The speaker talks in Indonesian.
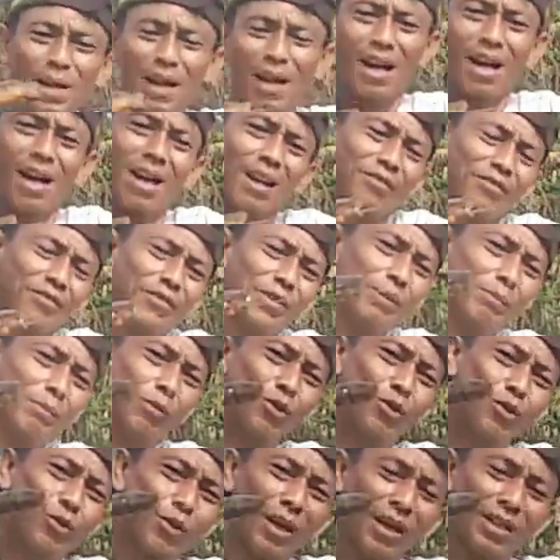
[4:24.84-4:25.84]
Alfi
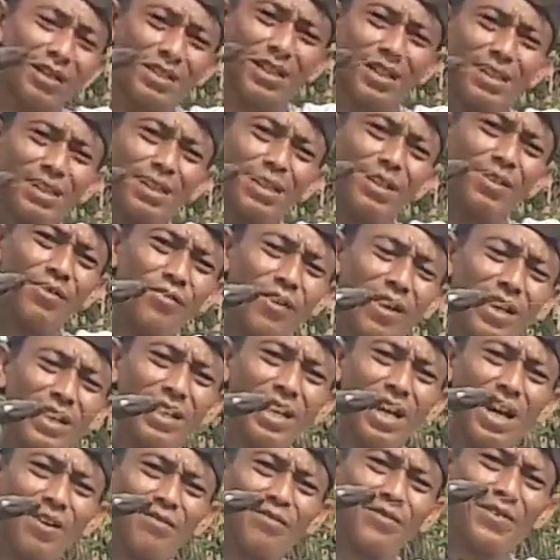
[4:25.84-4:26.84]
Belusukan Channel Fani
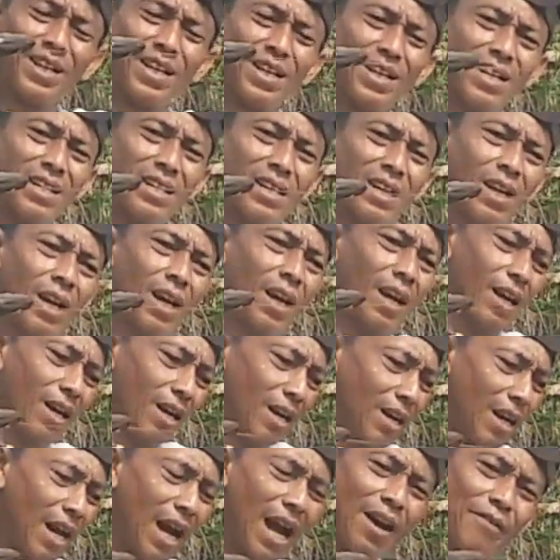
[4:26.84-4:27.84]
Atna uh,
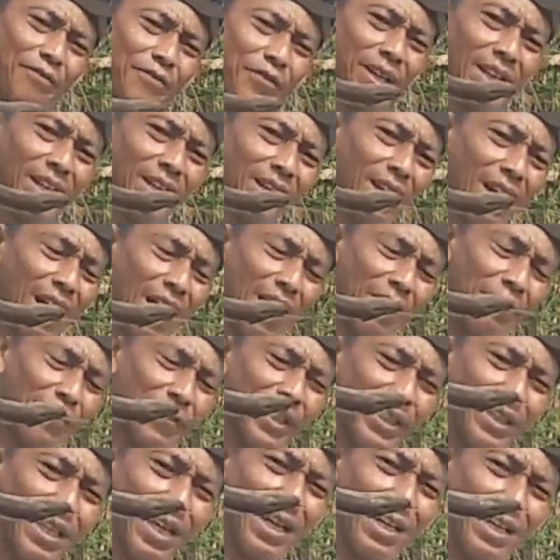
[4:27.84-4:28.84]
eh, Afri
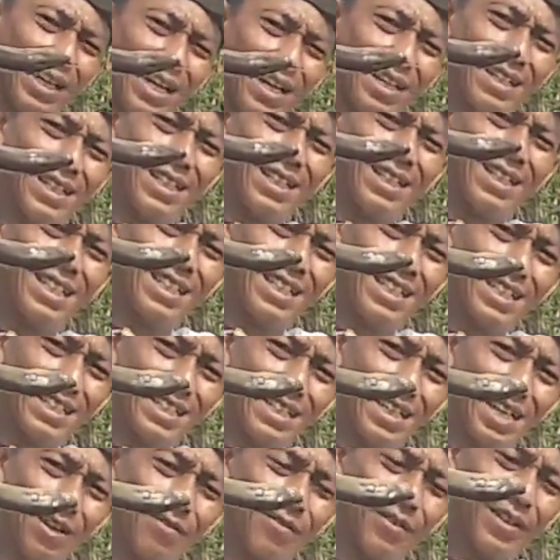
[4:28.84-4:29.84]
Afrita Riandini
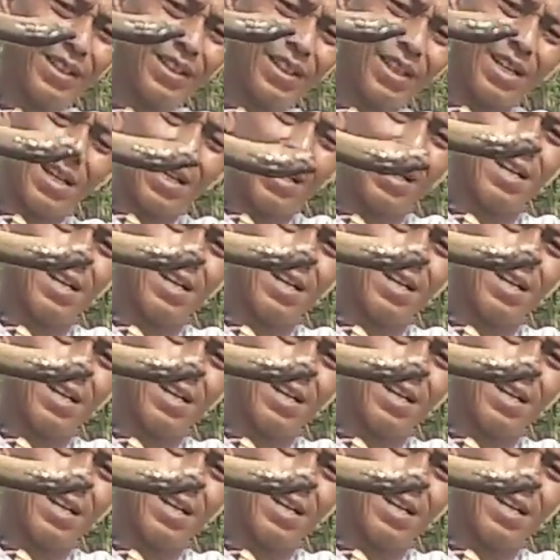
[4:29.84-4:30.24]
Afrita